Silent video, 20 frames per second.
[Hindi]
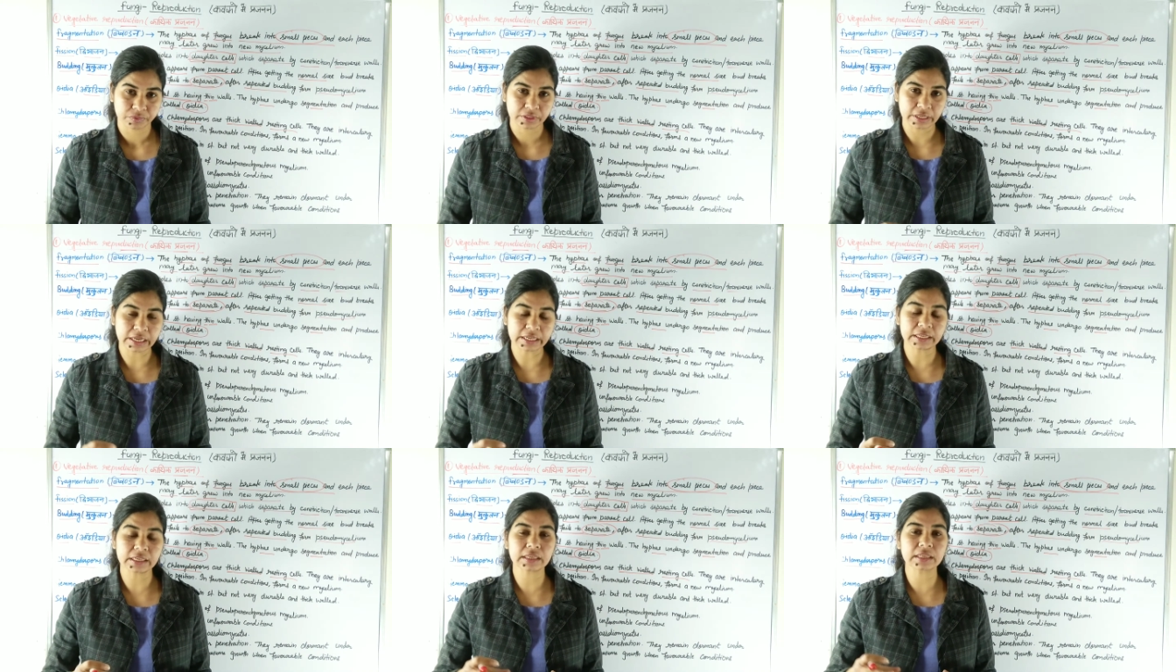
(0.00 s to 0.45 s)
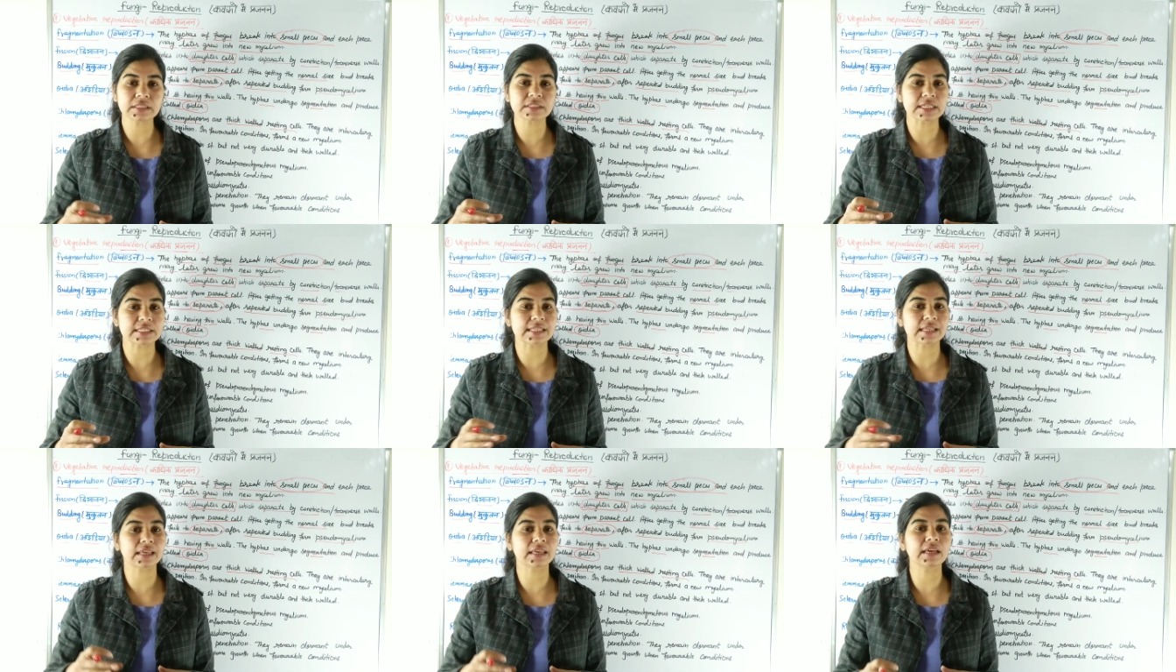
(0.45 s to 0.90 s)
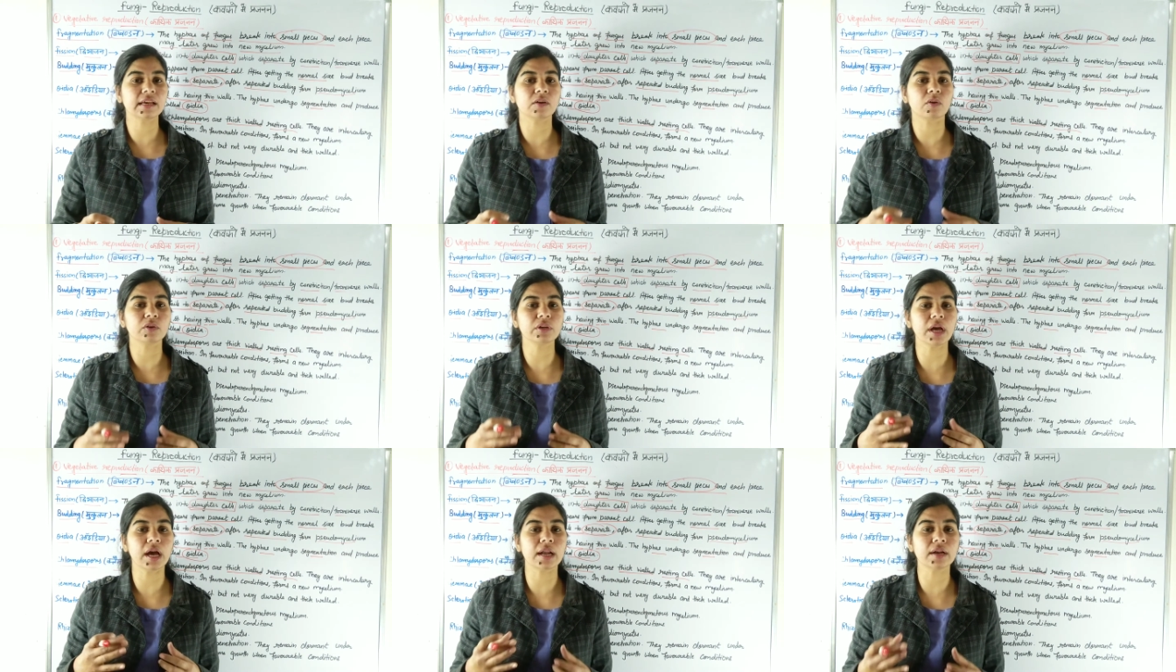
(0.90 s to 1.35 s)
यानी कि जैसे कि
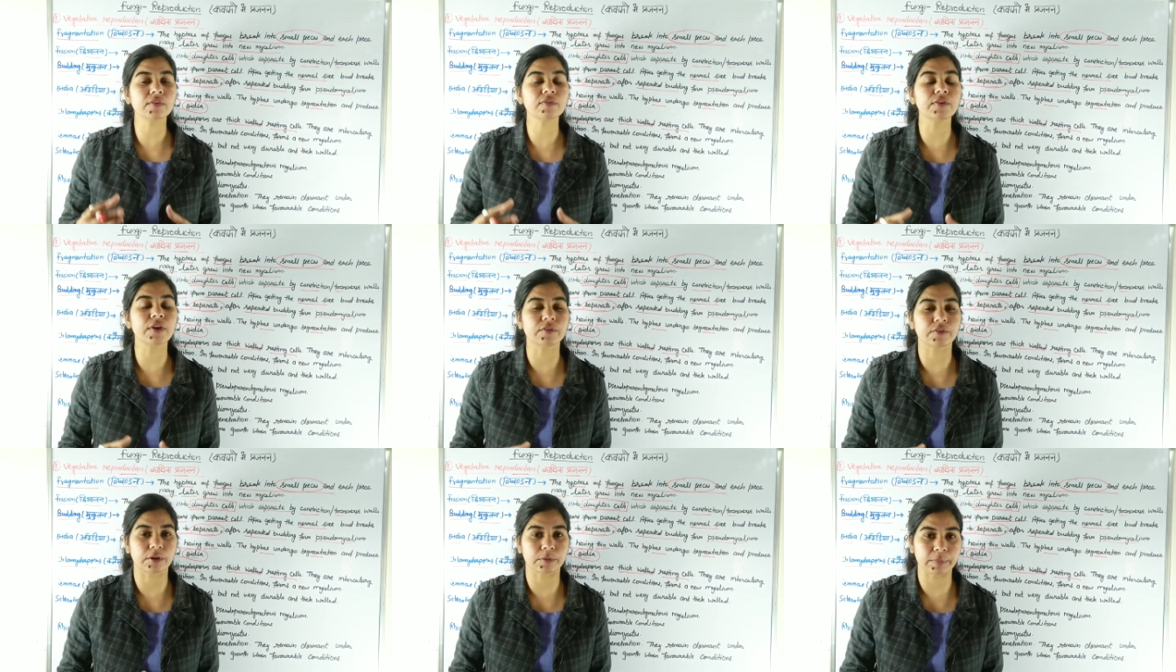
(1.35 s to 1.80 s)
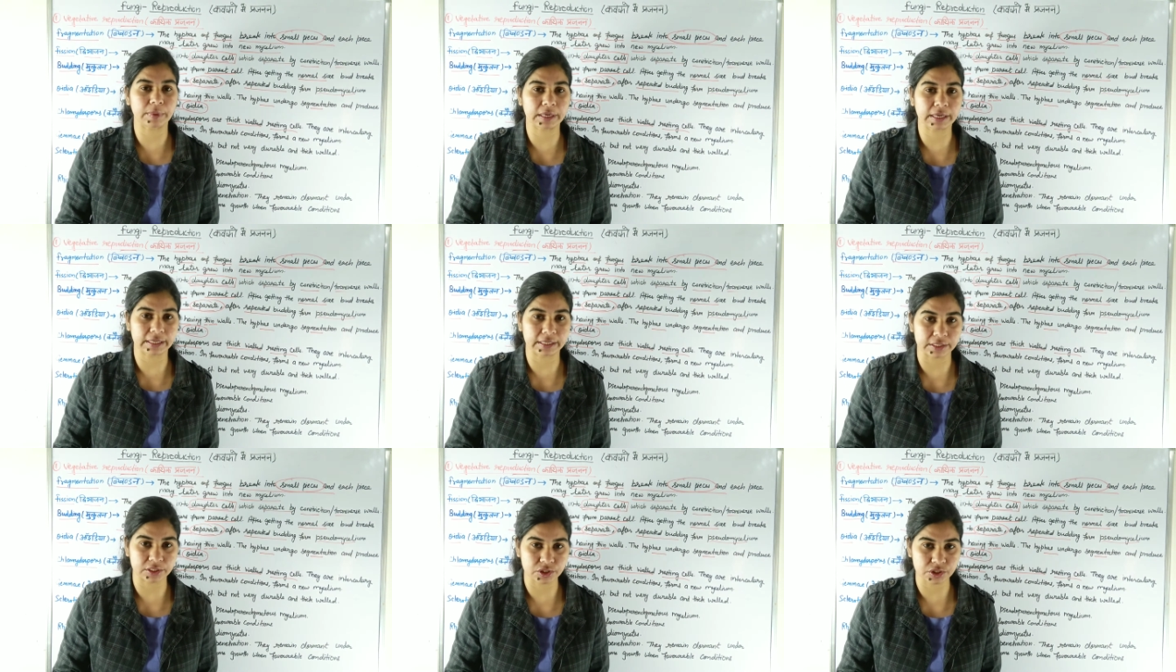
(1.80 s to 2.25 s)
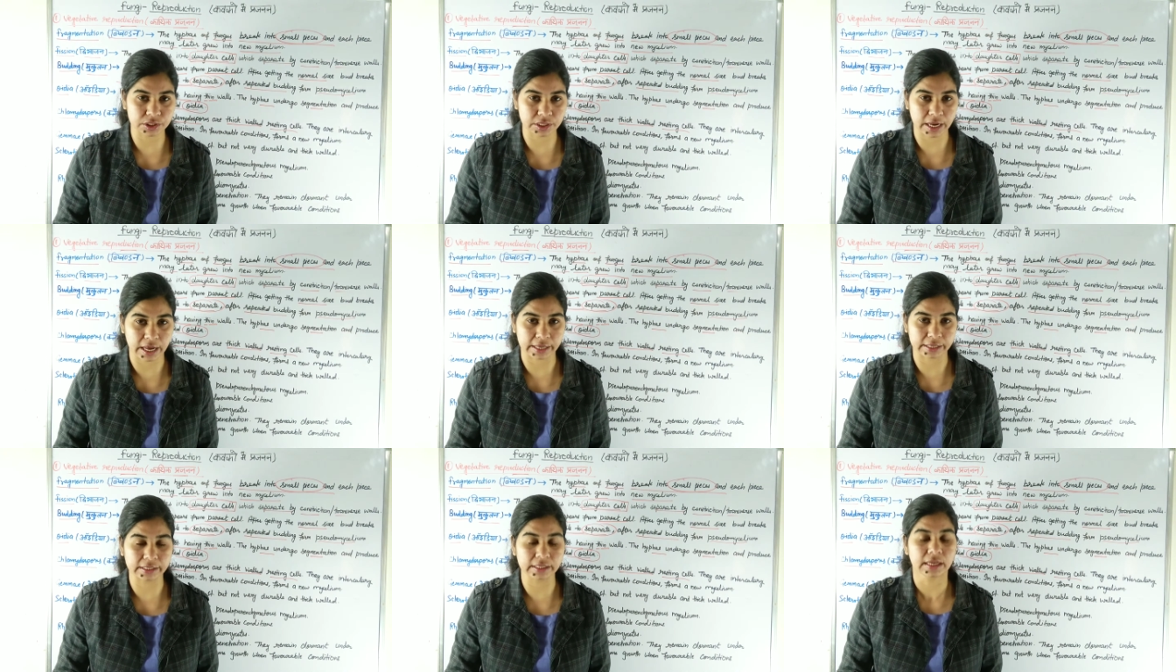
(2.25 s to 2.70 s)
कोई अनफेवरेबल कंडीशन
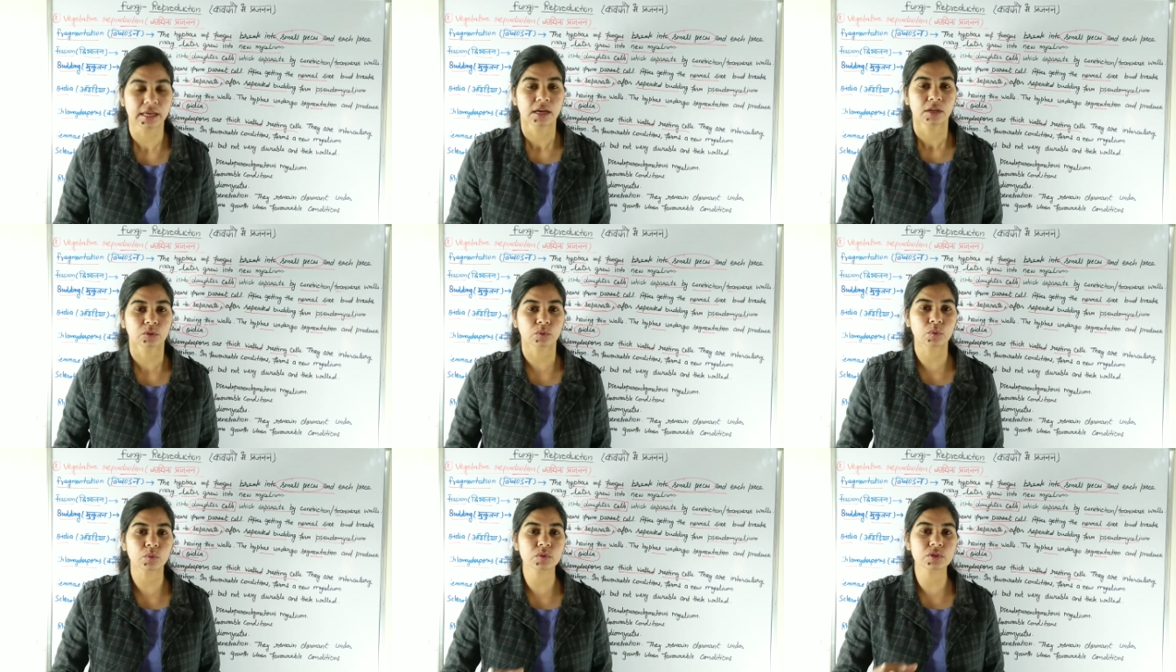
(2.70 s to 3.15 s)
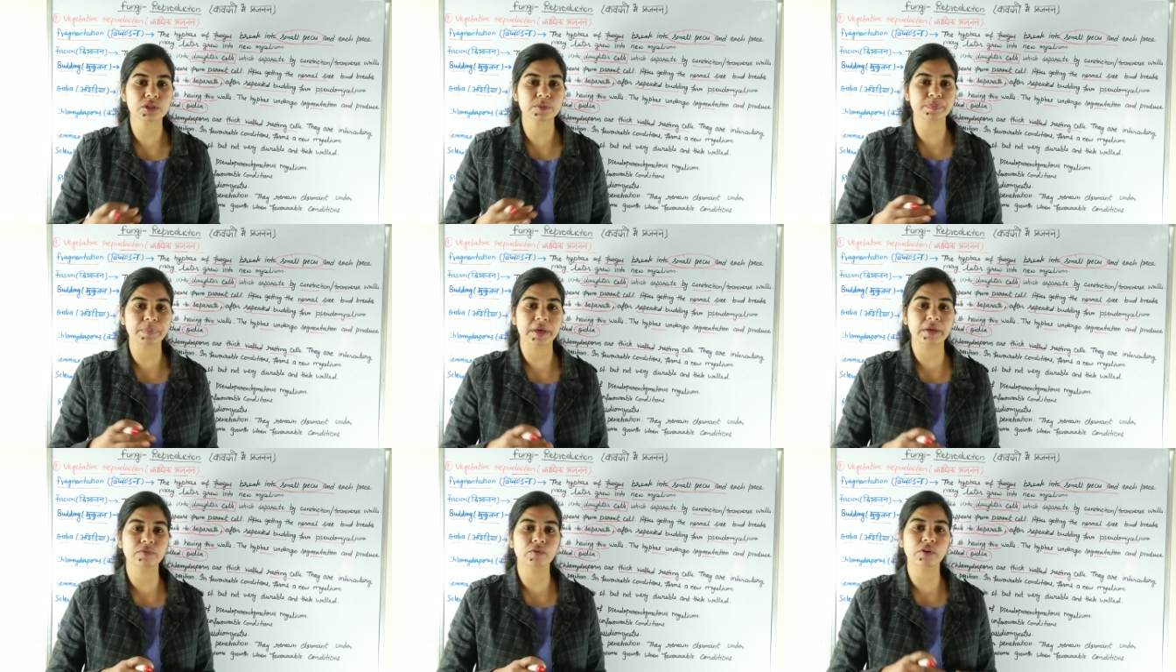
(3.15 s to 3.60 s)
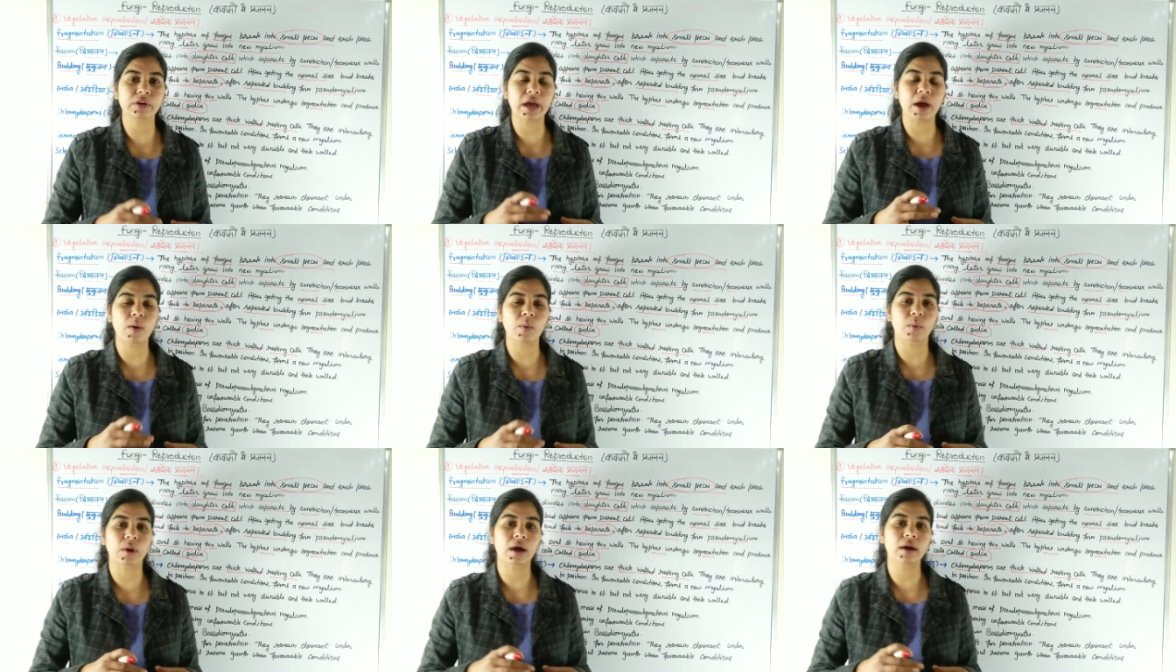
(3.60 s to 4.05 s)
आई तो उस पे वो क्या
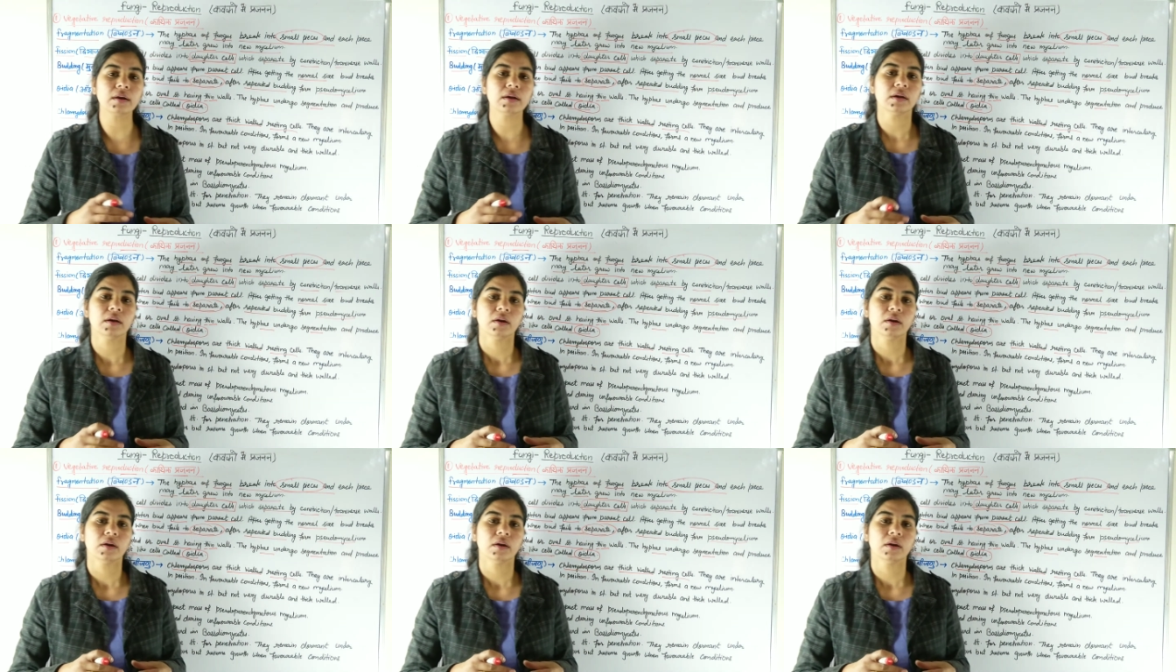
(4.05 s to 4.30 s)
होगा